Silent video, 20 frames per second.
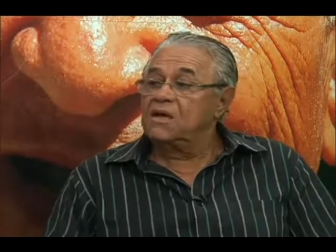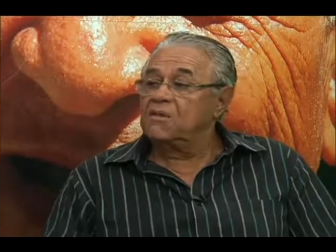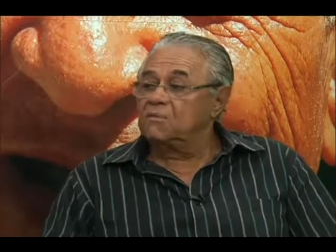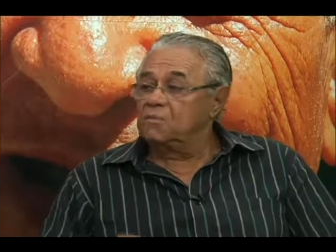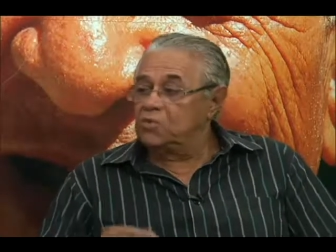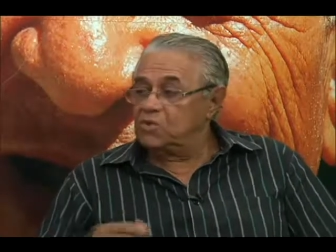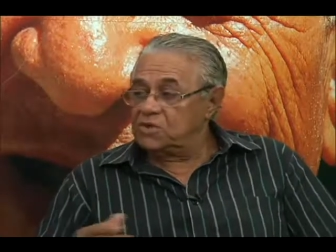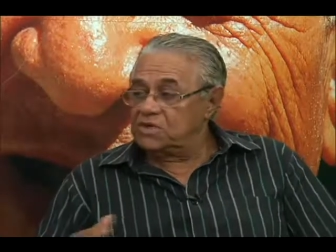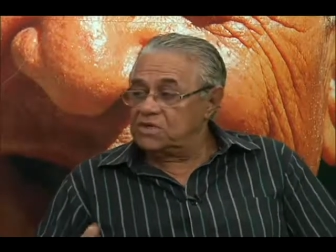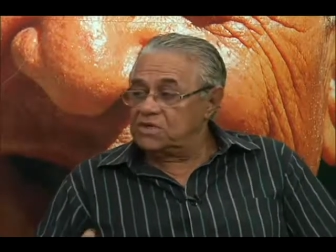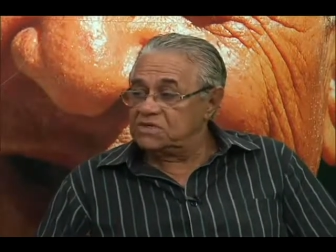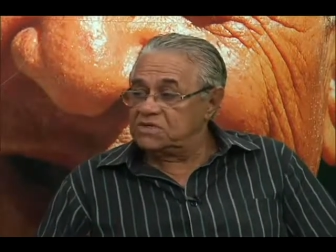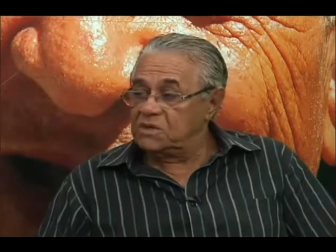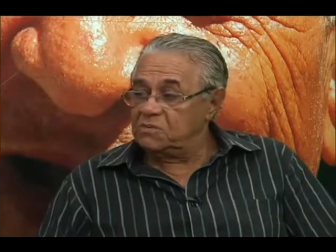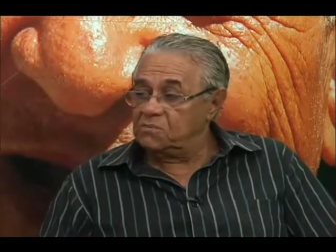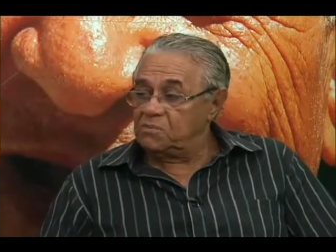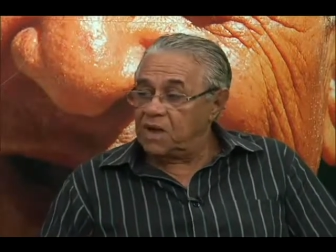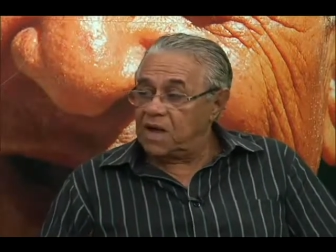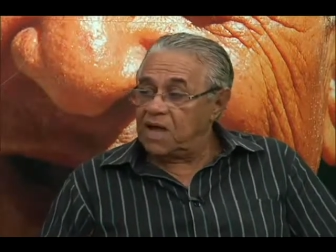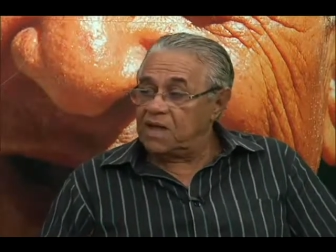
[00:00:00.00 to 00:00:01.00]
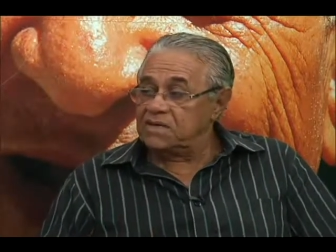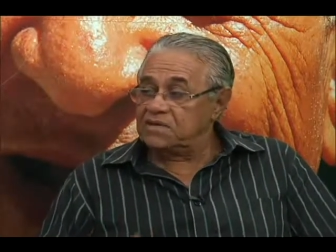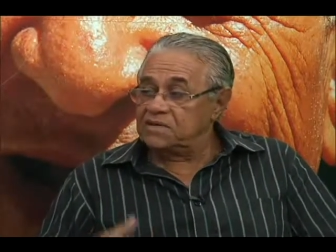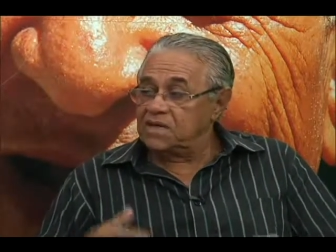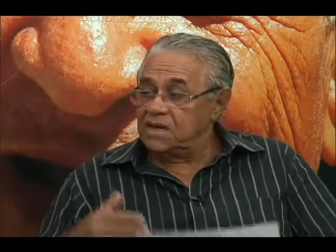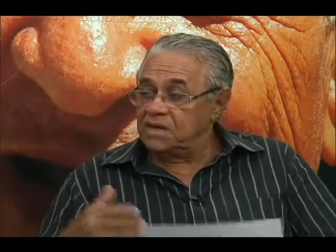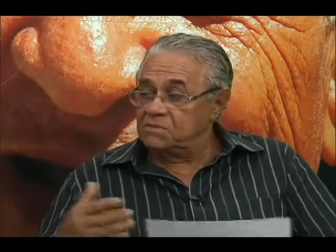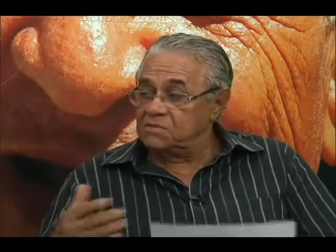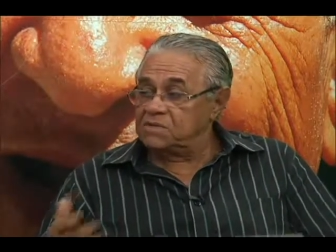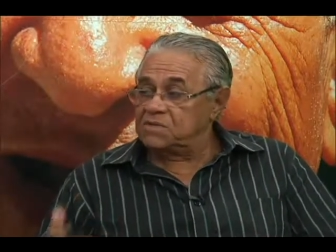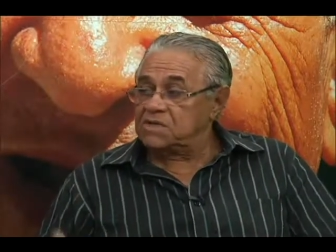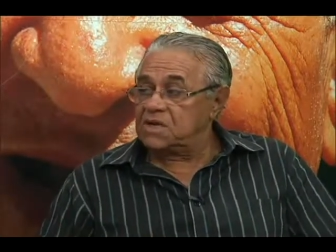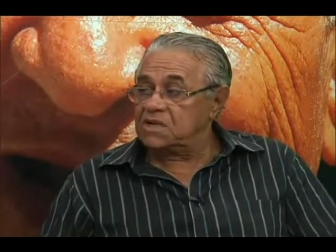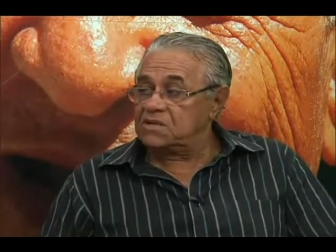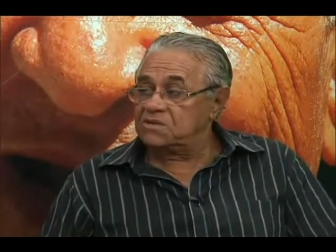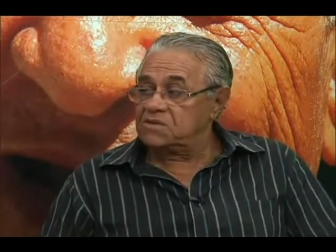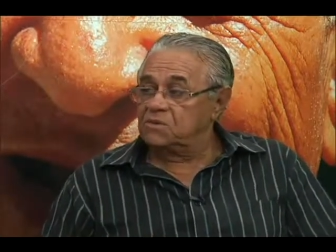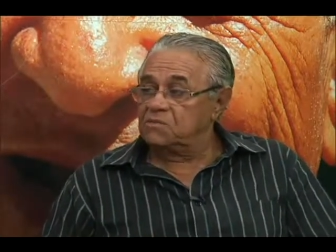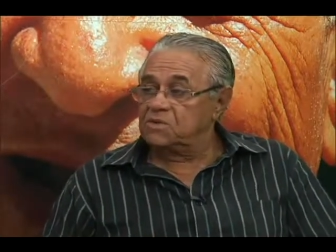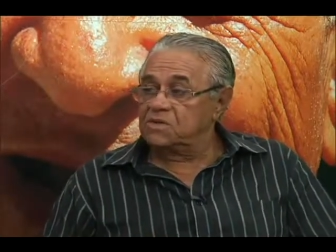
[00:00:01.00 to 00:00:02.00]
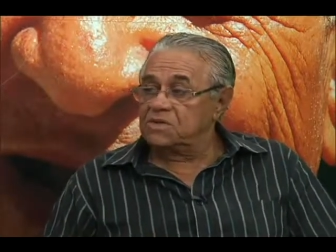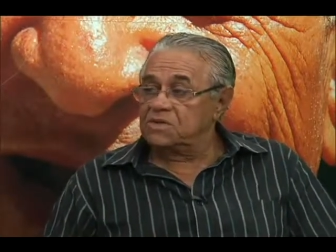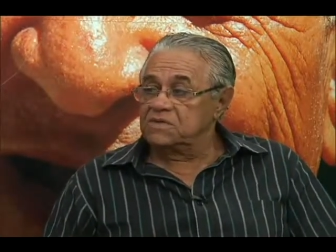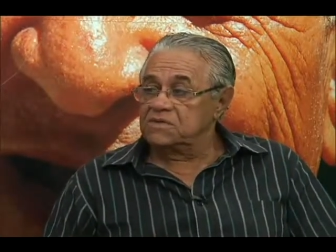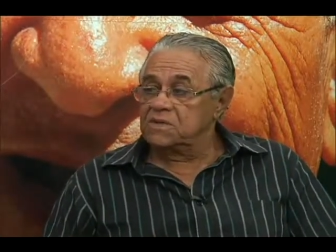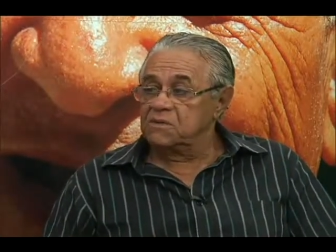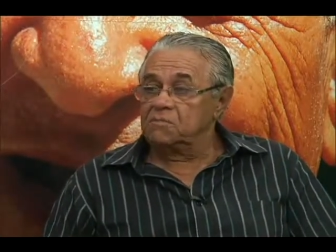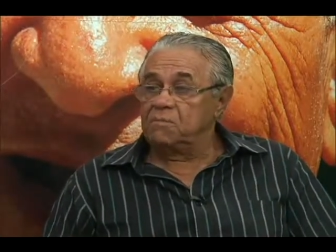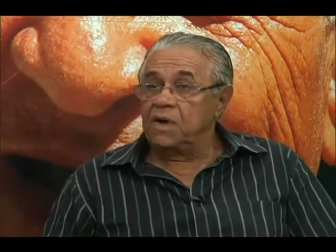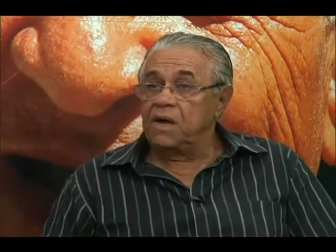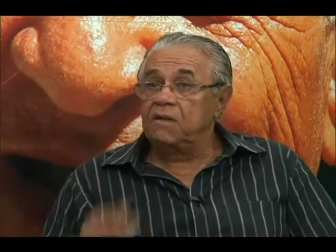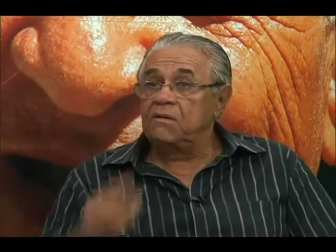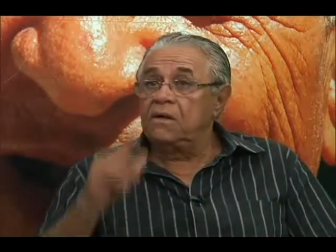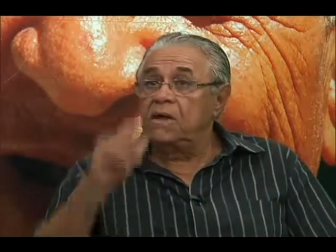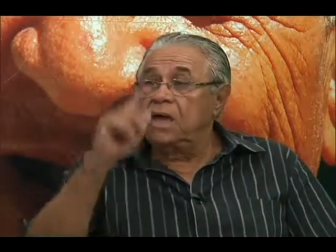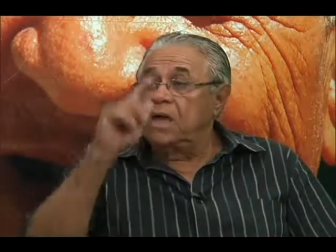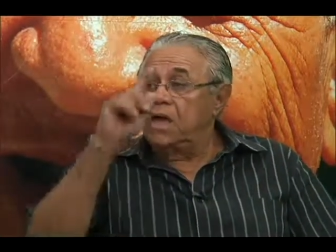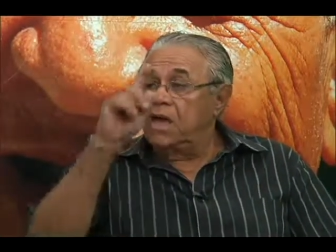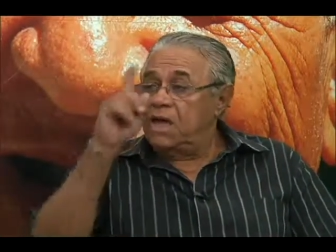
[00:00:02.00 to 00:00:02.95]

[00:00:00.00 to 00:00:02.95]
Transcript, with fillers: municipais, da administração municipal,